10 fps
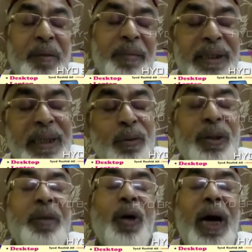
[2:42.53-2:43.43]
कि
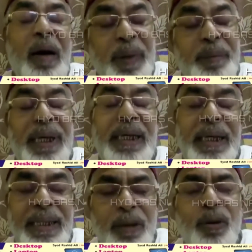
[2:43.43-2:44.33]
मस्जिद उसी मुकाम पे
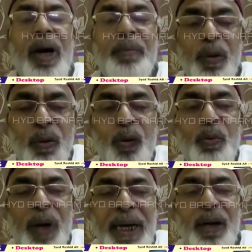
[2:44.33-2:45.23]
बनेगी याद होगा आप लोगों
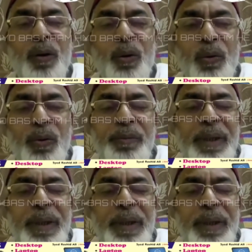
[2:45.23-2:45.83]
को पुराने लोगों